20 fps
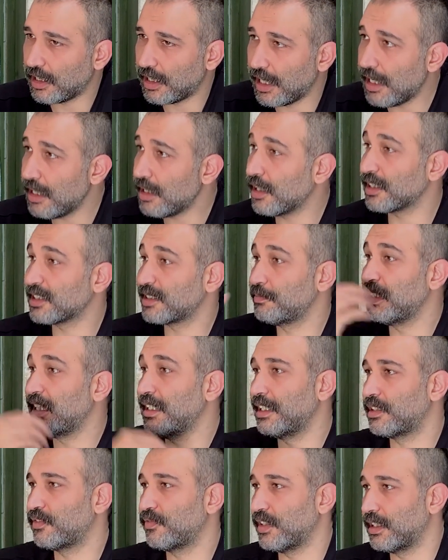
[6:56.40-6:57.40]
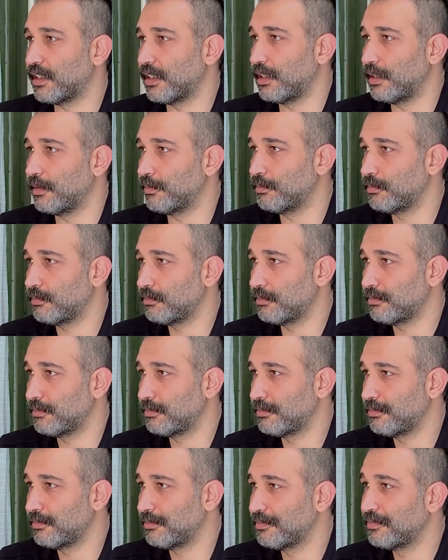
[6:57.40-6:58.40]
en az milletvekiliyim.
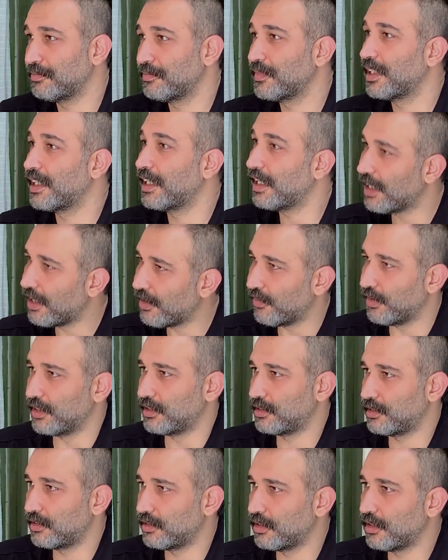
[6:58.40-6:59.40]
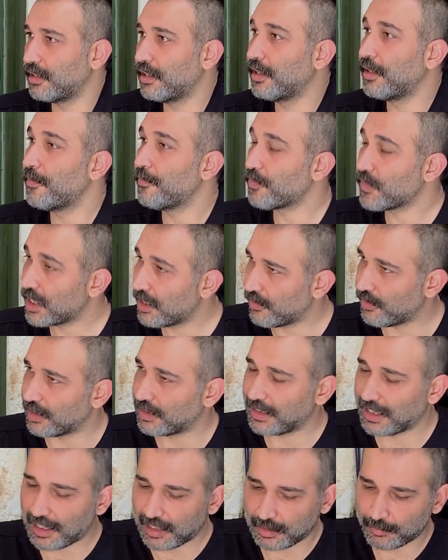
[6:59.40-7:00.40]
En az milletvekili. Evet. Burası çok önemli.
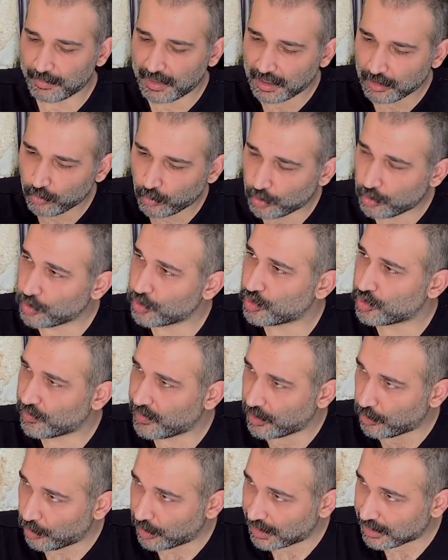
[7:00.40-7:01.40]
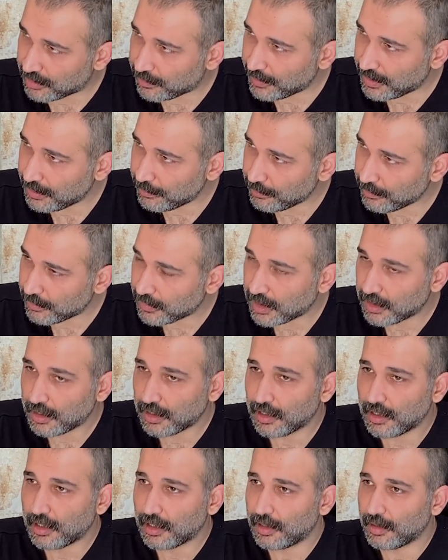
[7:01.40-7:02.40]
Evet yani ben oyuncu ve yönetmenim
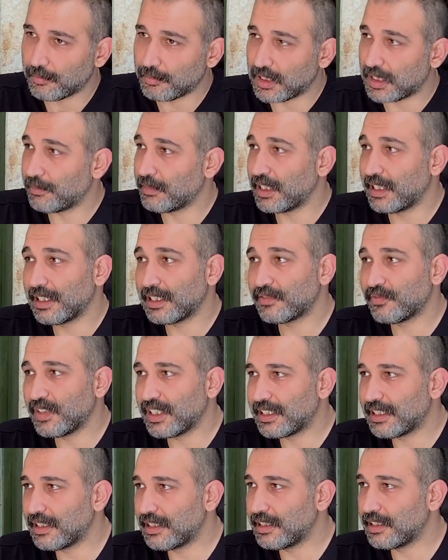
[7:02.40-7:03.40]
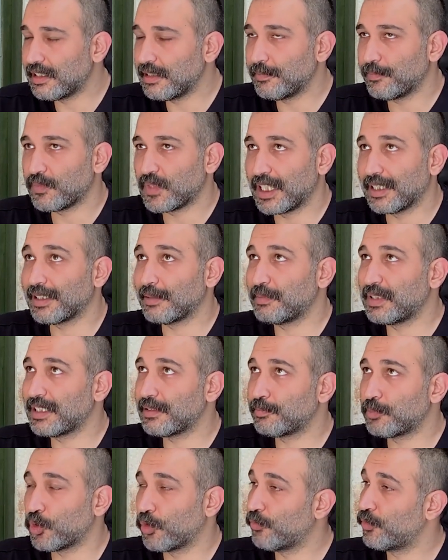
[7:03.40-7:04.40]
bir milletvekili ya da
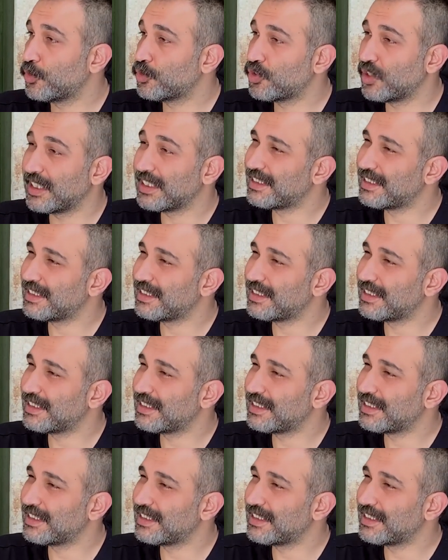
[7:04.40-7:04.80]
bir profesyonel